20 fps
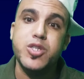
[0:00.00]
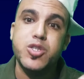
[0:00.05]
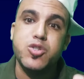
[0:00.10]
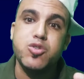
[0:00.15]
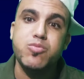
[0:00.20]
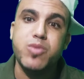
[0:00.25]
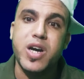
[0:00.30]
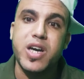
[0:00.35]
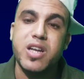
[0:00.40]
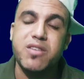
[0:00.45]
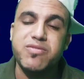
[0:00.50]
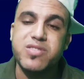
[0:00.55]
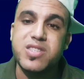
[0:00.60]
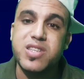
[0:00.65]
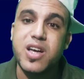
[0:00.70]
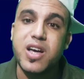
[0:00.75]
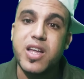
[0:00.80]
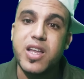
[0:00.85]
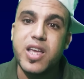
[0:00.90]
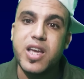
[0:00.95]
ما شفتوا معنا في
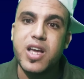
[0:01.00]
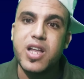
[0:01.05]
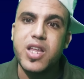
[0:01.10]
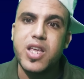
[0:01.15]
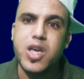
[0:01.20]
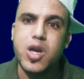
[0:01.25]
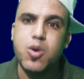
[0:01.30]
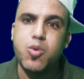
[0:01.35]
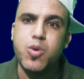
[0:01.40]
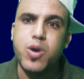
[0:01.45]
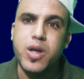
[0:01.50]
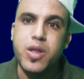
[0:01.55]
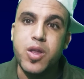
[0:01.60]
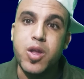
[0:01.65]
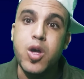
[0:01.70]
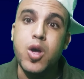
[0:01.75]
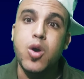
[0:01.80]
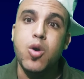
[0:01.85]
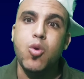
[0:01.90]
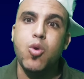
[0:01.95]
التعليق
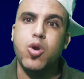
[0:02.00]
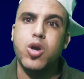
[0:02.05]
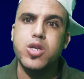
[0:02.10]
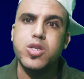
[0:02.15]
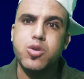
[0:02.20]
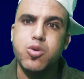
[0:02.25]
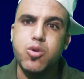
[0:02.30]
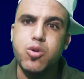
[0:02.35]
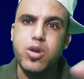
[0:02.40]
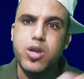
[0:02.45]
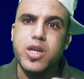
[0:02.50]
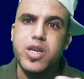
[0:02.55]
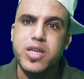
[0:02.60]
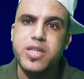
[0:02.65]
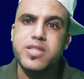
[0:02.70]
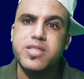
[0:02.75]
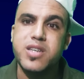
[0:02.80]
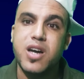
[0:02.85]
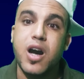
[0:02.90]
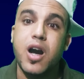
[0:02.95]
الاخوان وكتقول
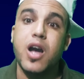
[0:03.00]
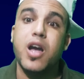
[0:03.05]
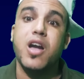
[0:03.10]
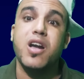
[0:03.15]
ليه انت